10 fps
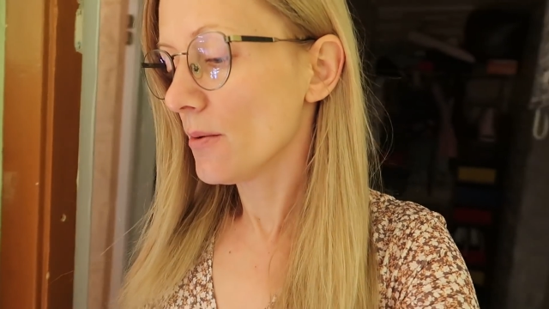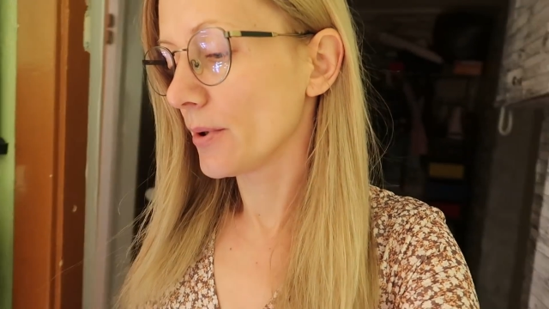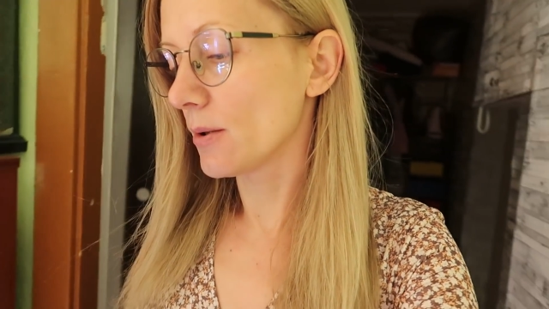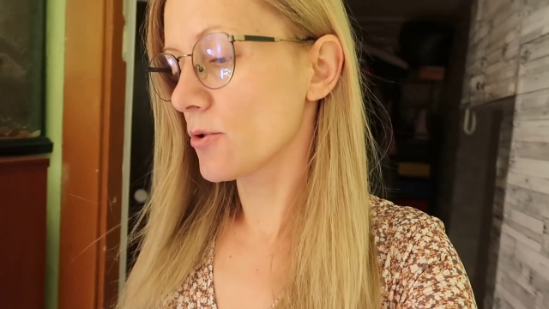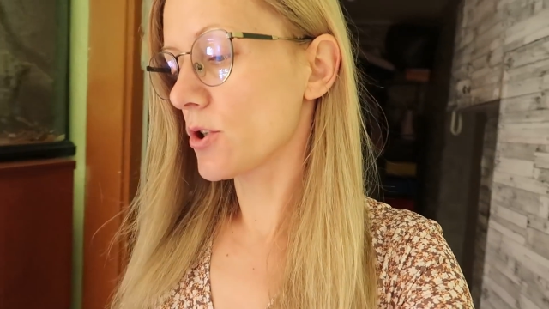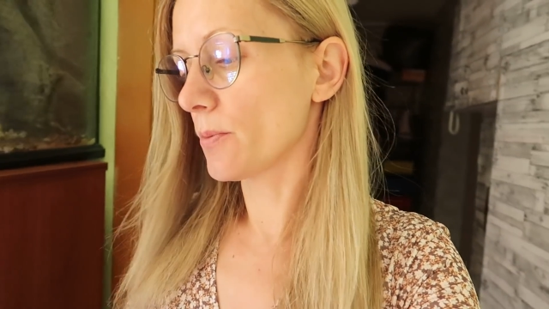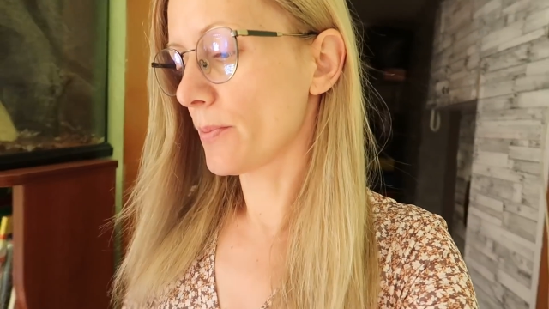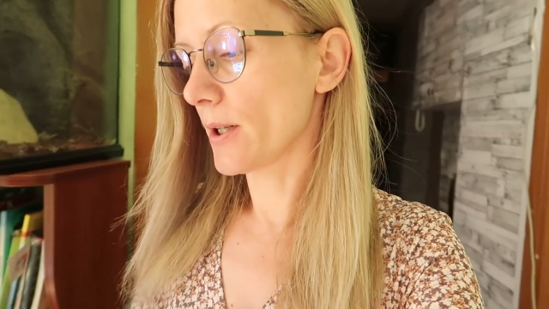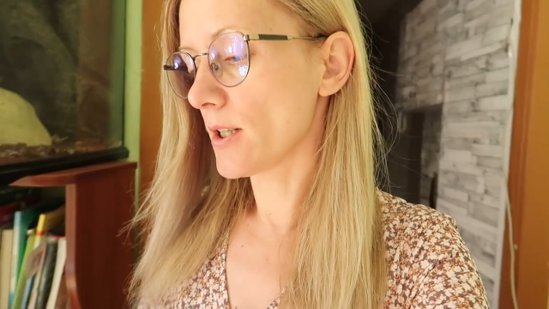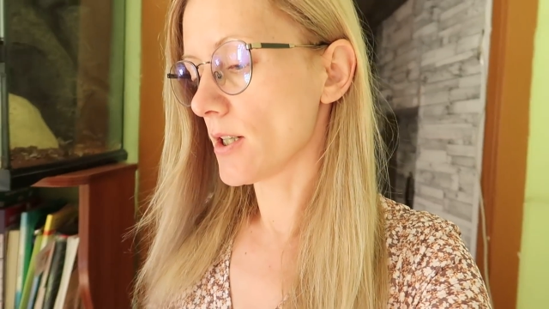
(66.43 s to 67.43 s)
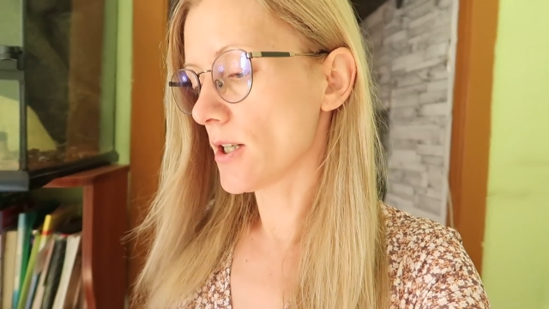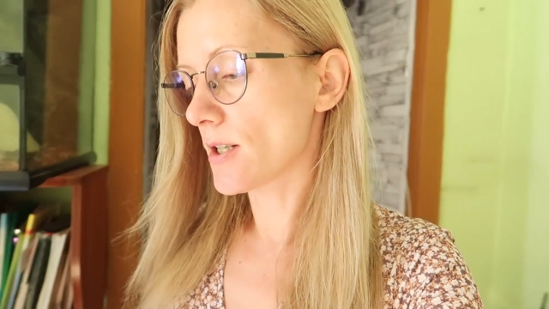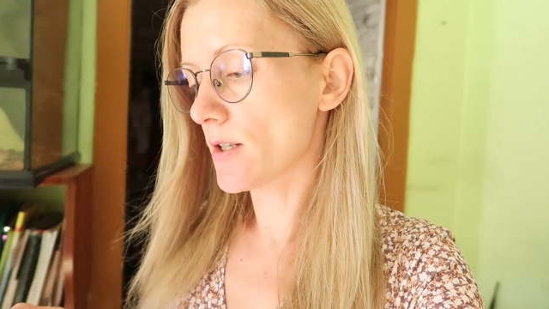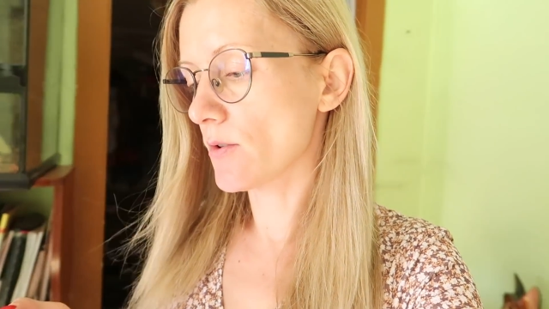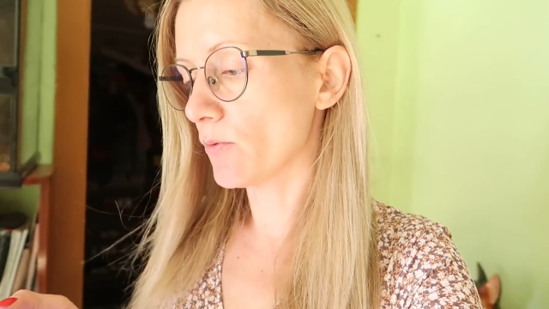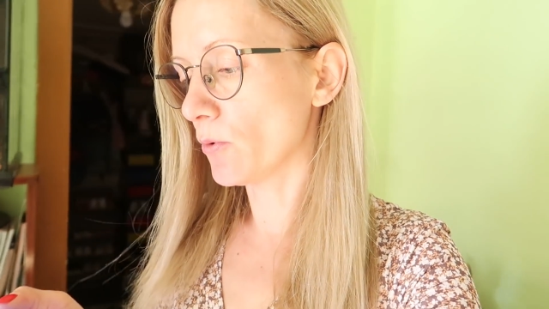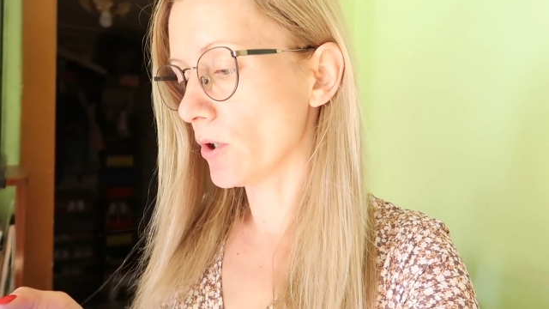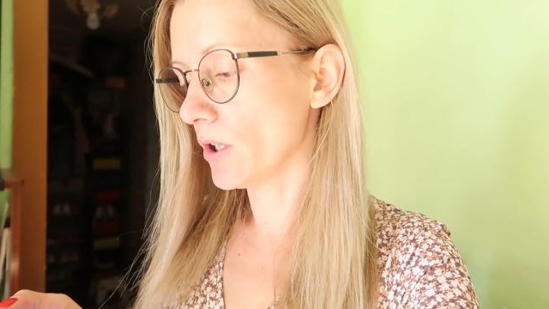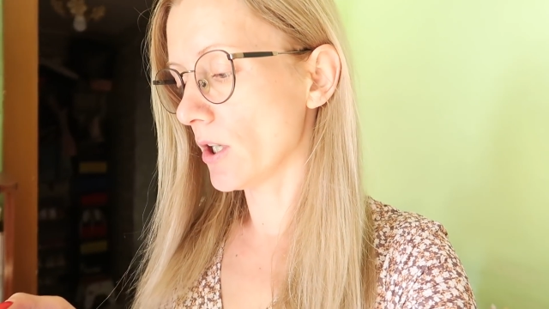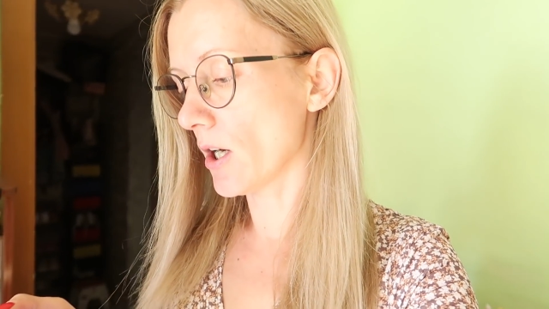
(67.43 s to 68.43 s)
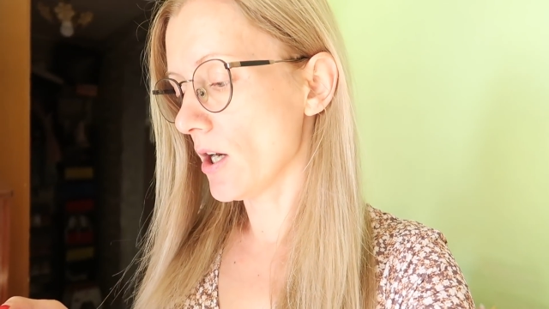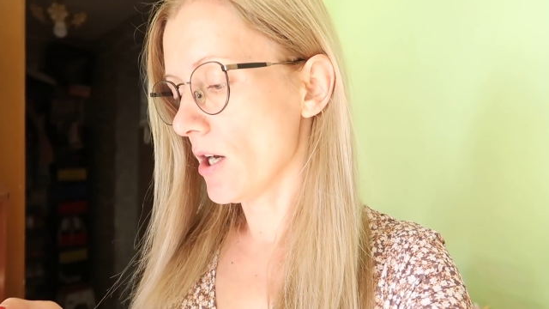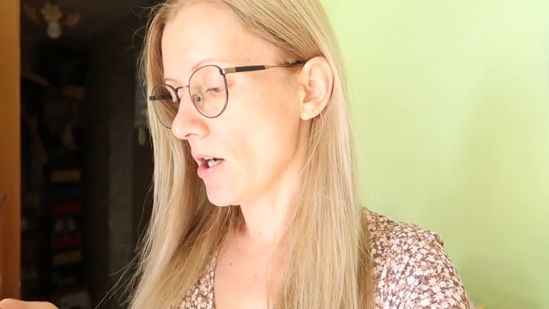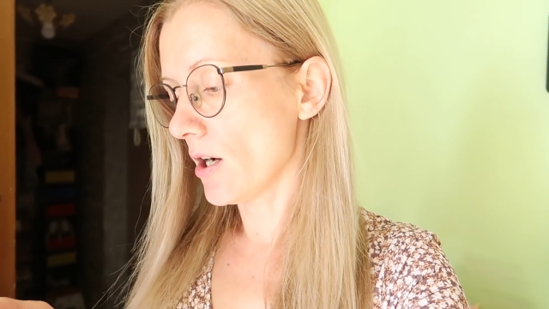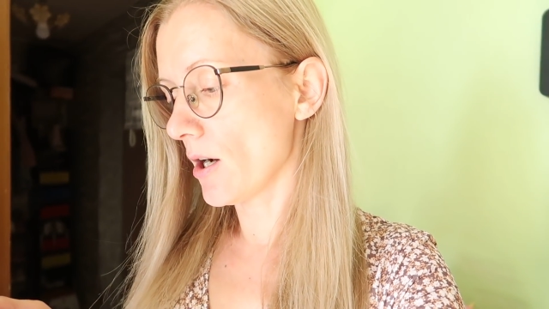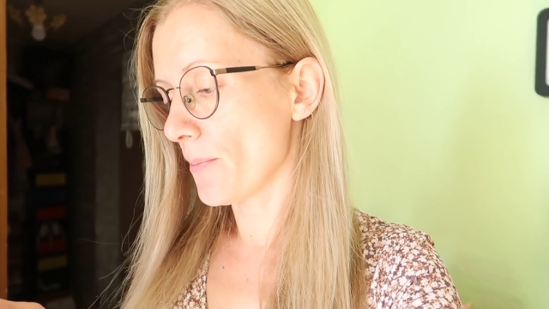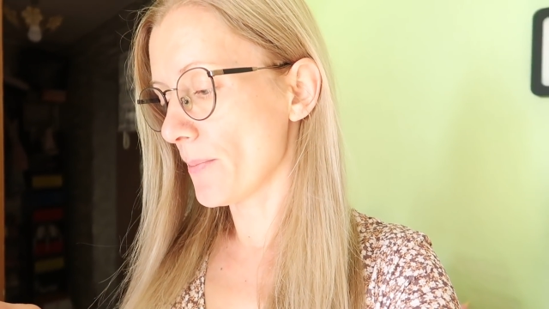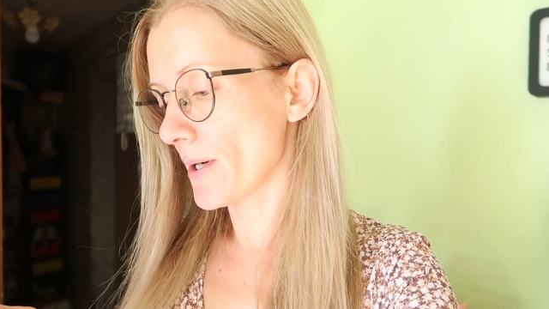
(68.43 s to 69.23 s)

потому что, по идее, сегодня а,